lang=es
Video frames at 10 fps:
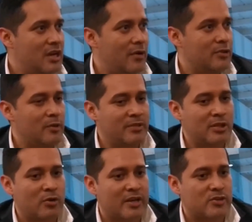
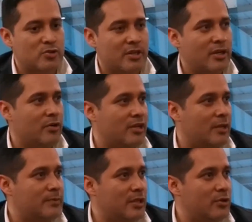Habitualmente lo que sucede con
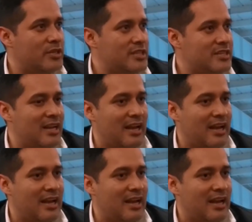adaptadores es que